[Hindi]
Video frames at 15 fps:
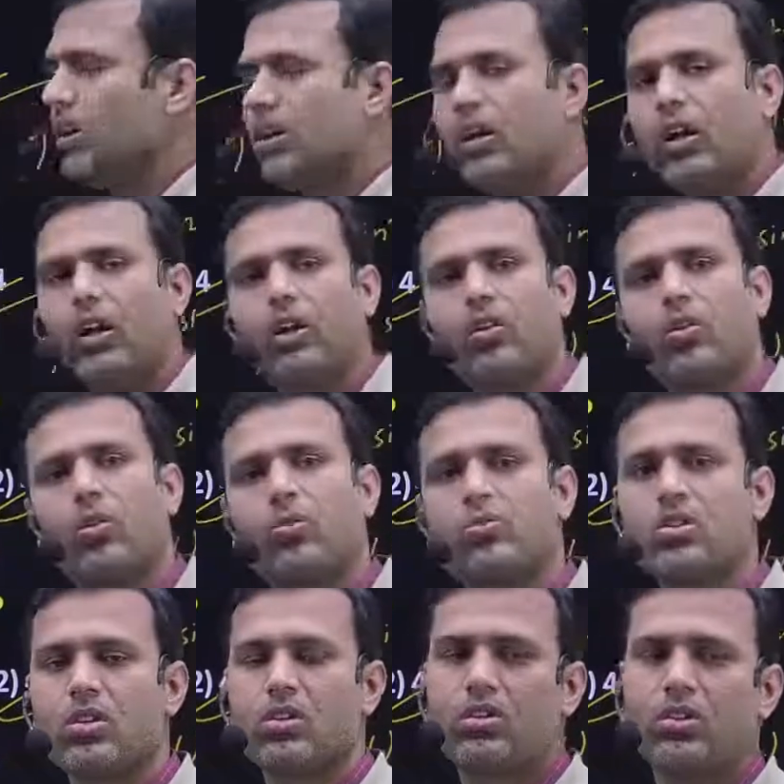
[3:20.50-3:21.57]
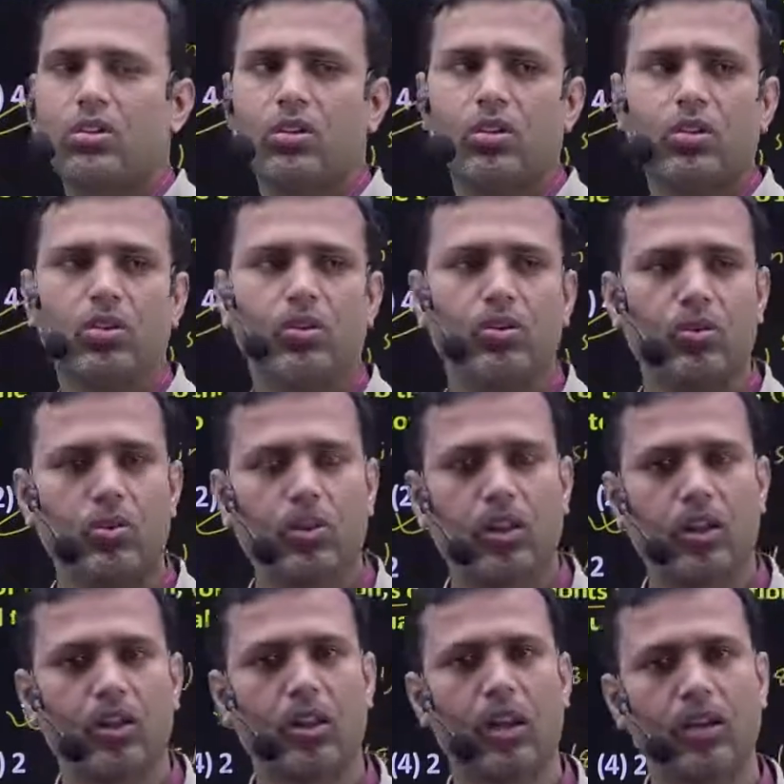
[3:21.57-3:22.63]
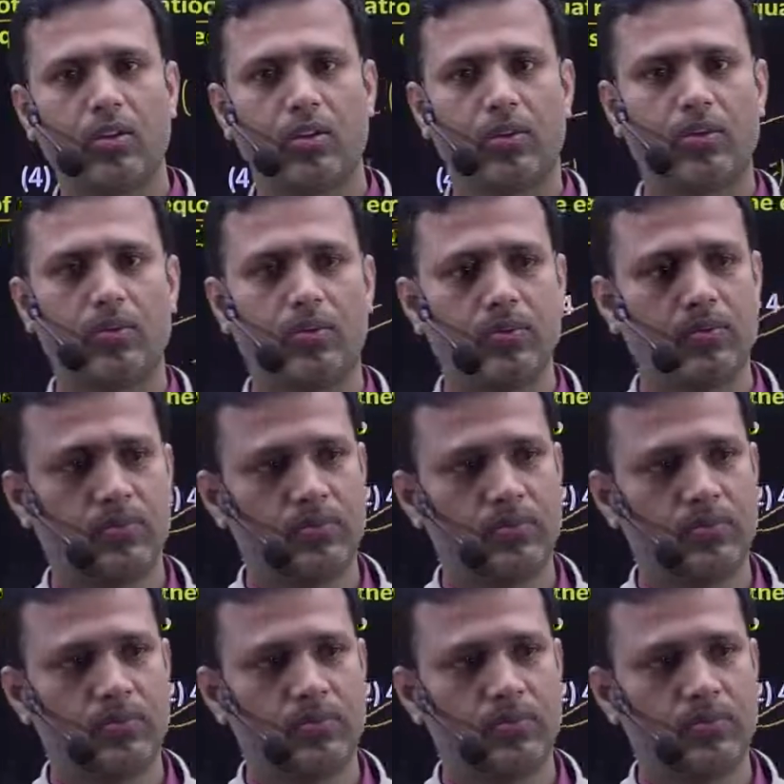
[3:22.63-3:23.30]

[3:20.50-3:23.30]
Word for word: करेक्ट ऑप्शन ओके थैंक यू